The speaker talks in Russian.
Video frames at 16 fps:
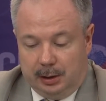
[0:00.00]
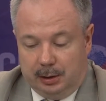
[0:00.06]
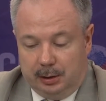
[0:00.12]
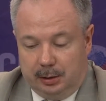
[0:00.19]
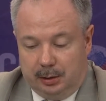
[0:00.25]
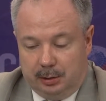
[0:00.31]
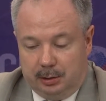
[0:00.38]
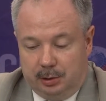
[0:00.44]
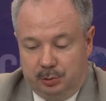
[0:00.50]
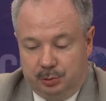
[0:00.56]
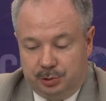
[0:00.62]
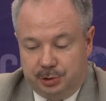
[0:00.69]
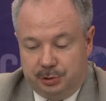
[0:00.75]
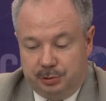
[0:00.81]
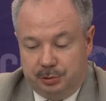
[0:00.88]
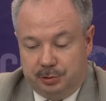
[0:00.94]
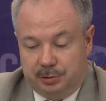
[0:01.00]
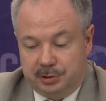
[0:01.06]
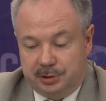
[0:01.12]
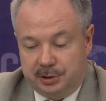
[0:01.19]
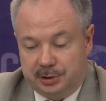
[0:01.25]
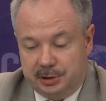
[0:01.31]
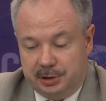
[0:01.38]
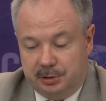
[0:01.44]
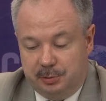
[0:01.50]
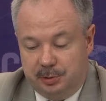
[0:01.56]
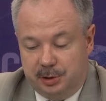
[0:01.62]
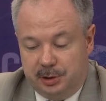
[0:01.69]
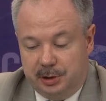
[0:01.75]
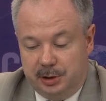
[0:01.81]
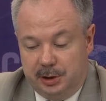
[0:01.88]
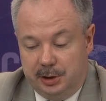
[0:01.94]
А, как уже вот сказали мои
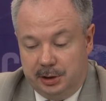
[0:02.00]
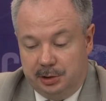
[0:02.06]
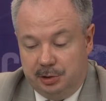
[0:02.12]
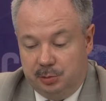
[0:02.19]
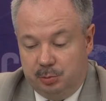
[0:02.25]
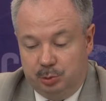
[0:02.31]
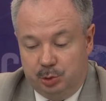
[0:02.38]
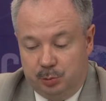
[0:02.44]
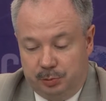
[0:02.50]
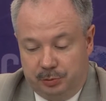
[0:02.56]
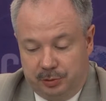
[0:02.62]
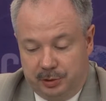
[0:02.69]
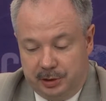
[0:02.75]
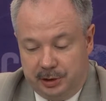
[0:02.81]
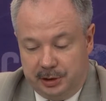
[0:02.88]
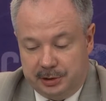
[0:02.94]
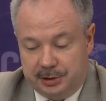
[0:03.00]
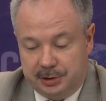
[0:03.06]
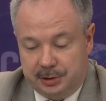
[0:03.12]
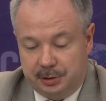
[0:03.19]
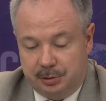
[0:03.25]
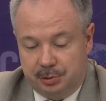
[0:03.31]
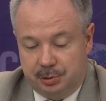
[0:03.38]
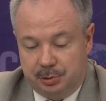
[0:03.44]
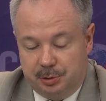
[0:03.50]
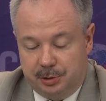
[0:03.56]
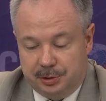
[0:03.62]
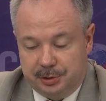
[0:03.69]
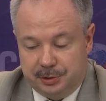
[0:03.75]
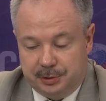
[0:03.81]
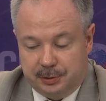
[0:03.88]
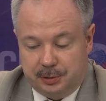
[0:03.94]
коллеги, я не буду повторяться еще
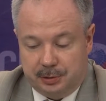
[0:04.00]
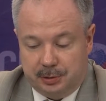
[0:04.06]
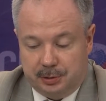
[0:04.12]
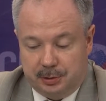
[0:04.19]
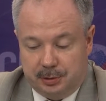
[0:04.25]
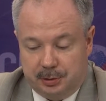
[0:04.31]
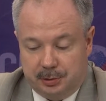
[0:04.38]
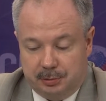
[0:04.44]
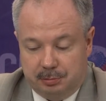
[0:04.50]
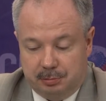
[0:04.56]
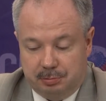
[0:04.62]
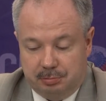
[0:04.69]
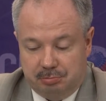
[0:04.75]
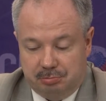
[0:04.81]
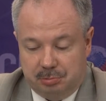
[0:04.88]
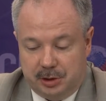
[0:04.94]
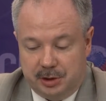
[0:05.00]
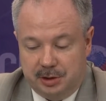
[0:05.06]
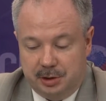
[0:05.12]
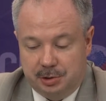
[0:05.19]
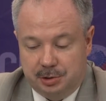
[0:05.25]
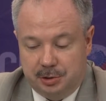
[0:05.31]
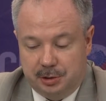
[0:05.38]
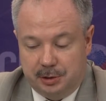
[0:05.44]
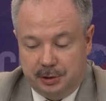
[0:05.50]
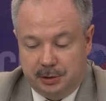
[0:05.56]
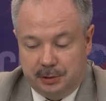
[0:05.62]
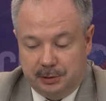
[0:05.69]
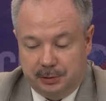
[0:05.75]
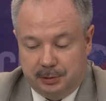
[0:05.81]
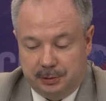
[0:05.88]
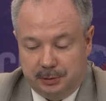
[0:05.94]
раз, э,
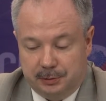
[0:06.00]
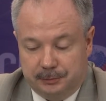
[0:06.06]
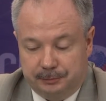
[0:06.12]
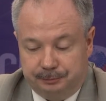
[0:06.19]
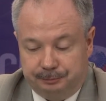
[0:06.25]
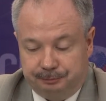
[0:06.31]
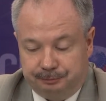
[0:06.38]
конечно, э,